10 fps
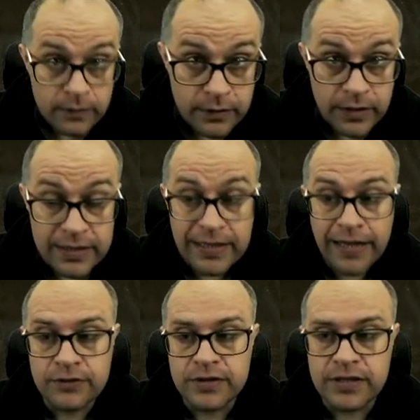nie
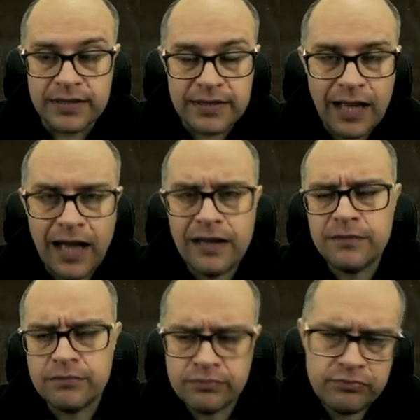znając x,
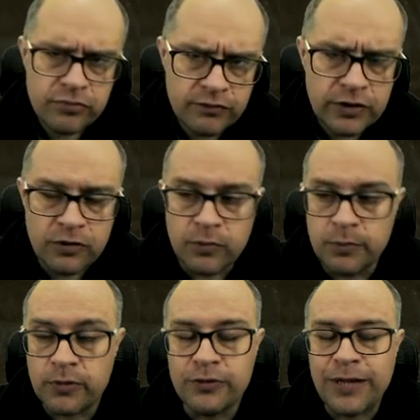ale no wiadomo,
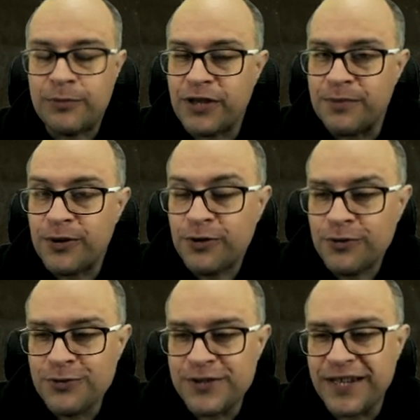programujemy
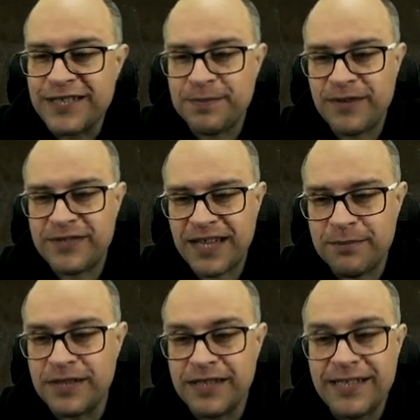ogólnie,
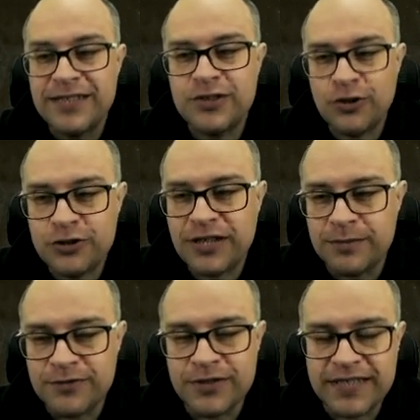sprawdzamy coś
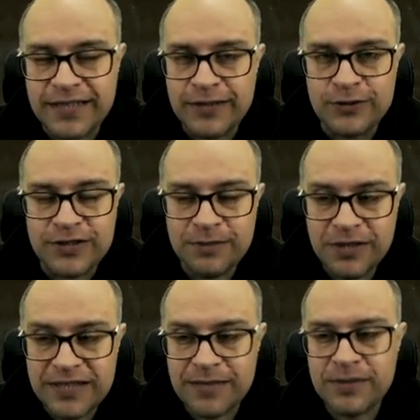tam związanego z tym
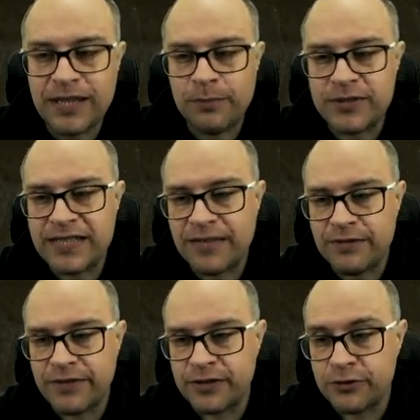xem i na
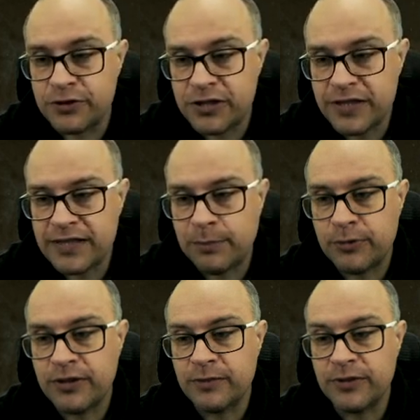podstawie wartości x
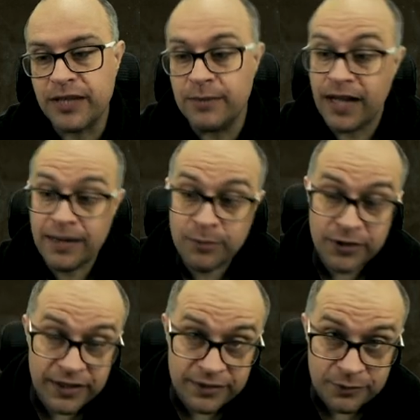podejmujemy
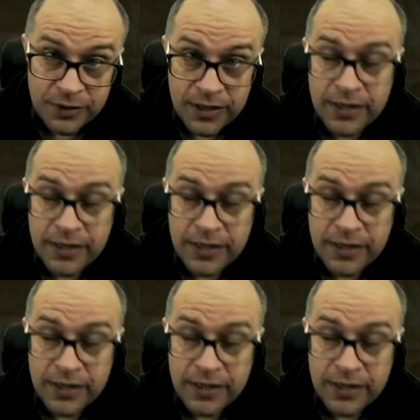albo jedną,